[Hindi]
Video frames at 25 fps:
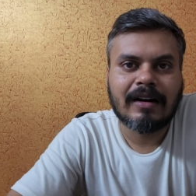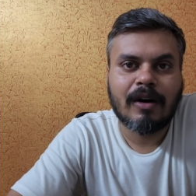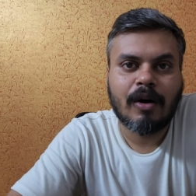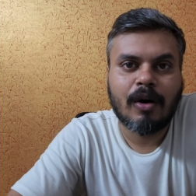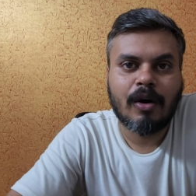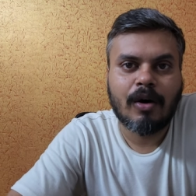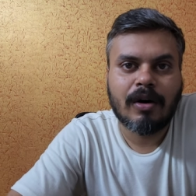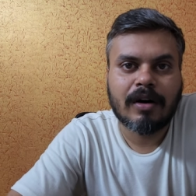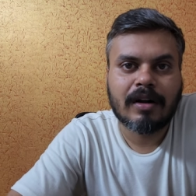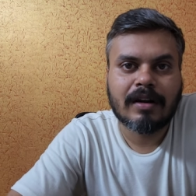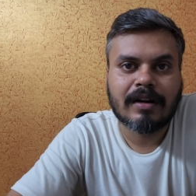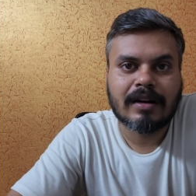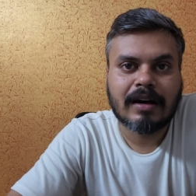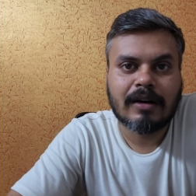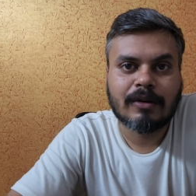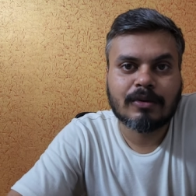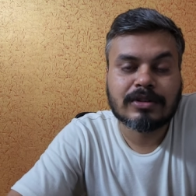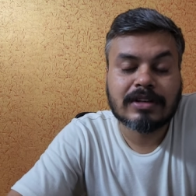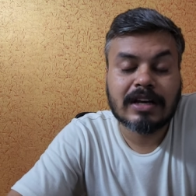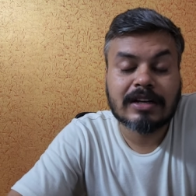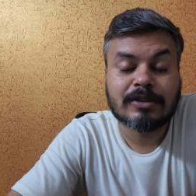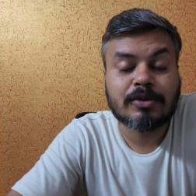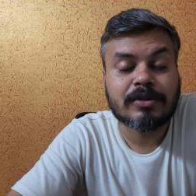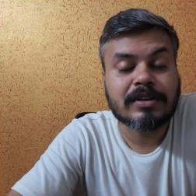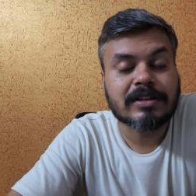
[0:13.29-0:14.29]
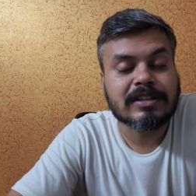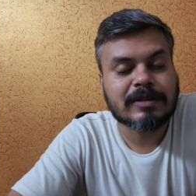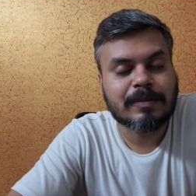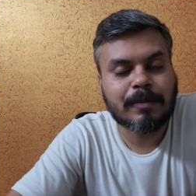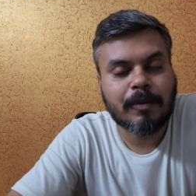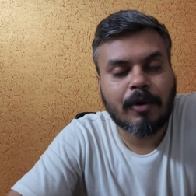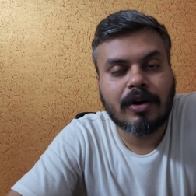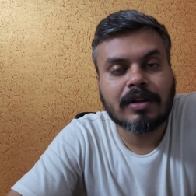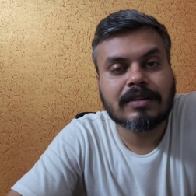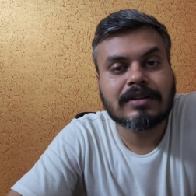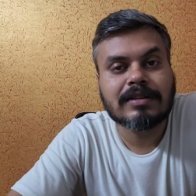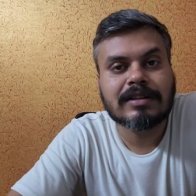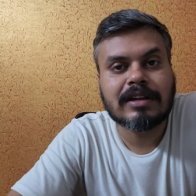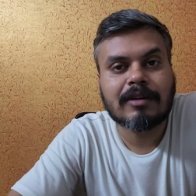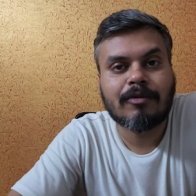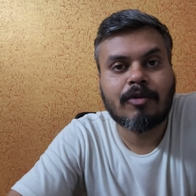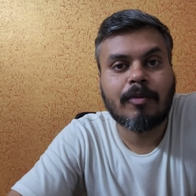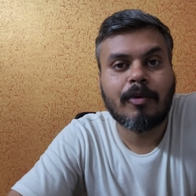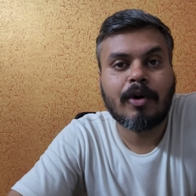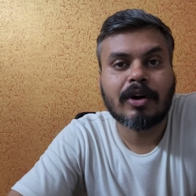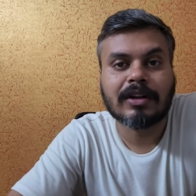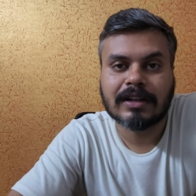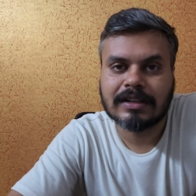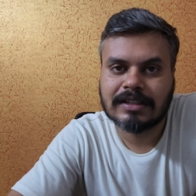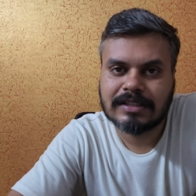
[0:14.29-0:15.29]
और उसका जो रिस्पॉन्स था वो
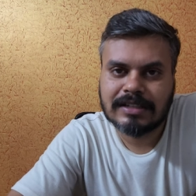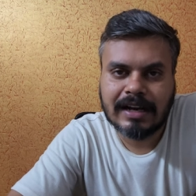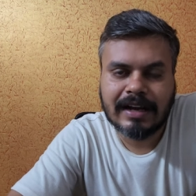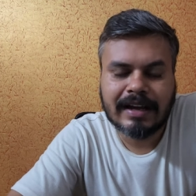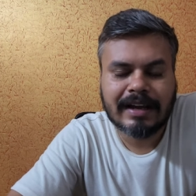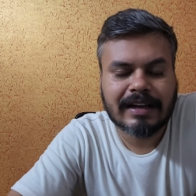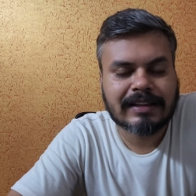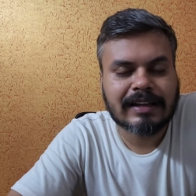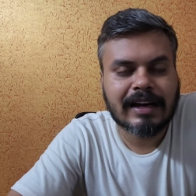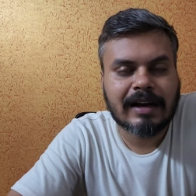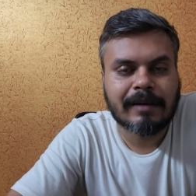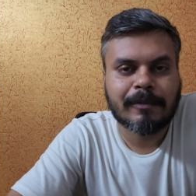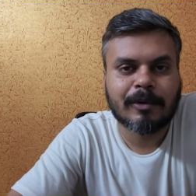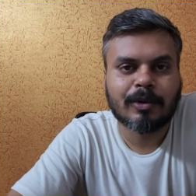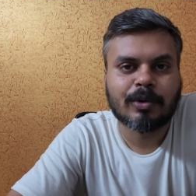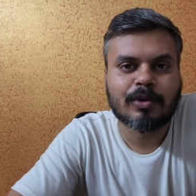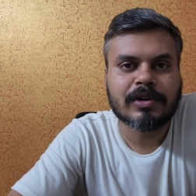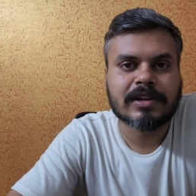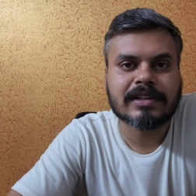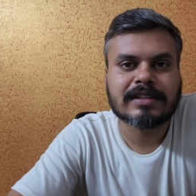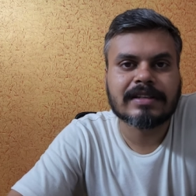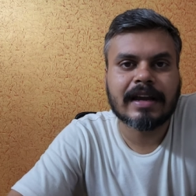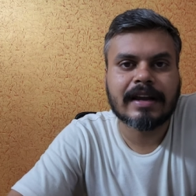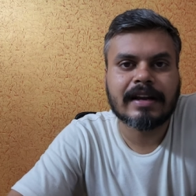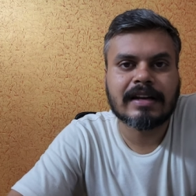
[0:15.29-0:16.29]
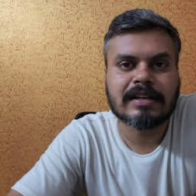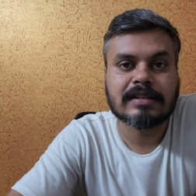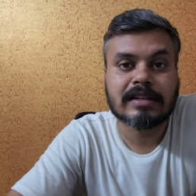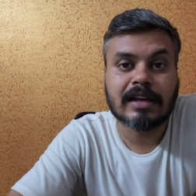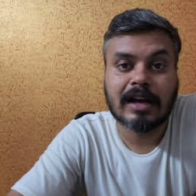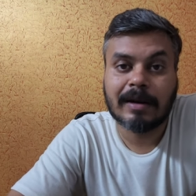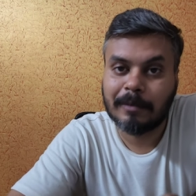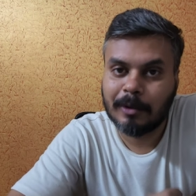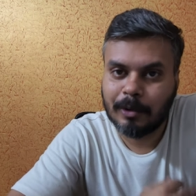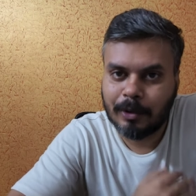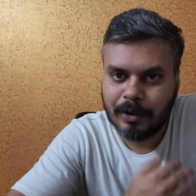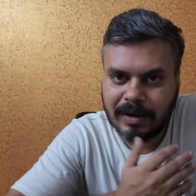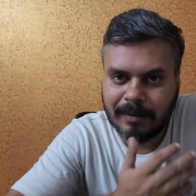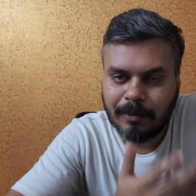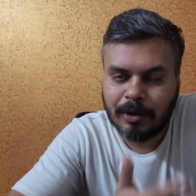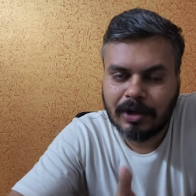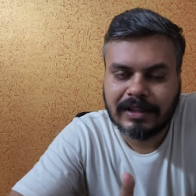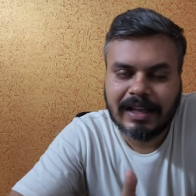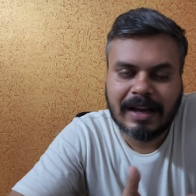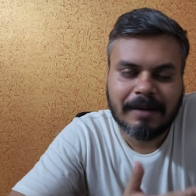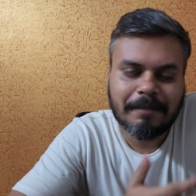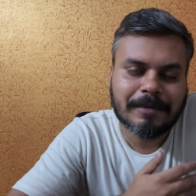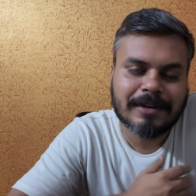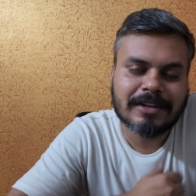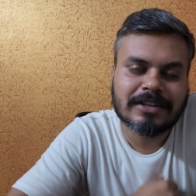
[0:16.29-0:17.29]
बहुत अच्छा आया था आप लोगों की साइड से आप लोगों ने बहुत
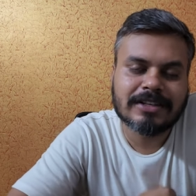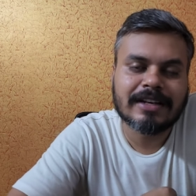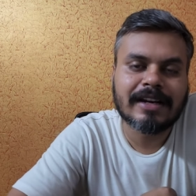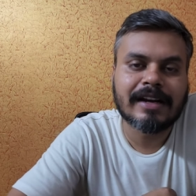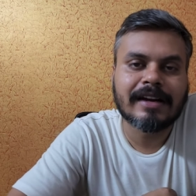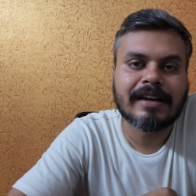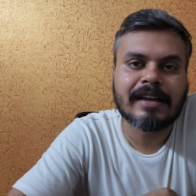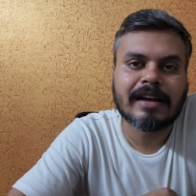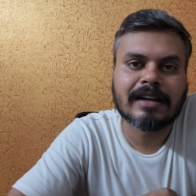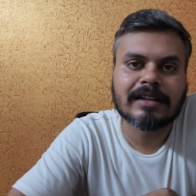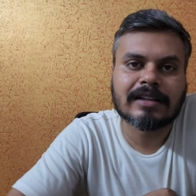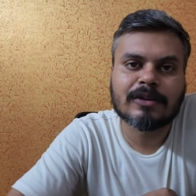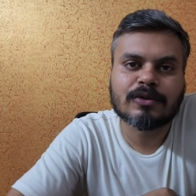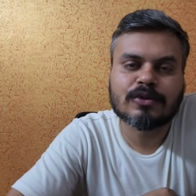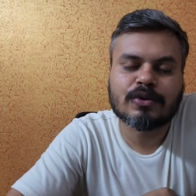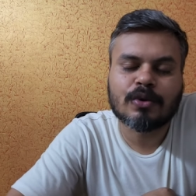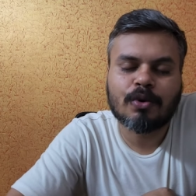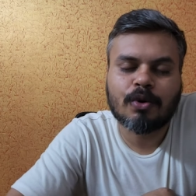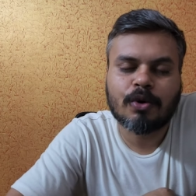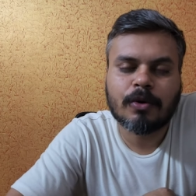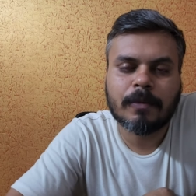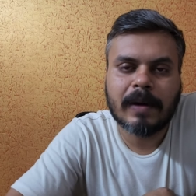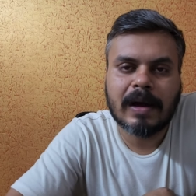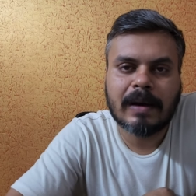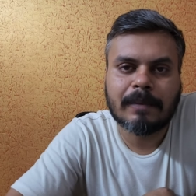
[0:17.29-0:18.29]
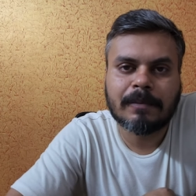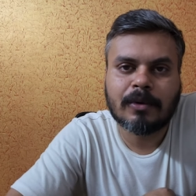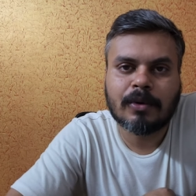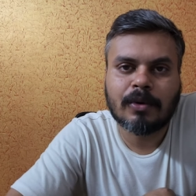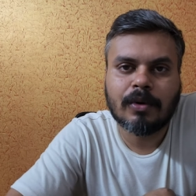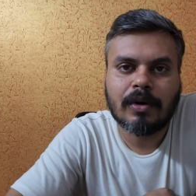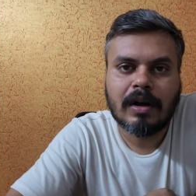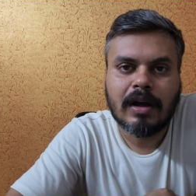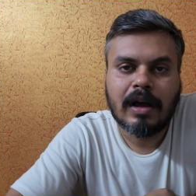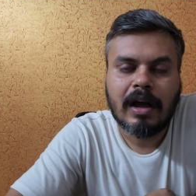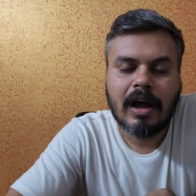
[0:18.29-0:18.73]
अप्रिशिएट किया था उस रोड मैप को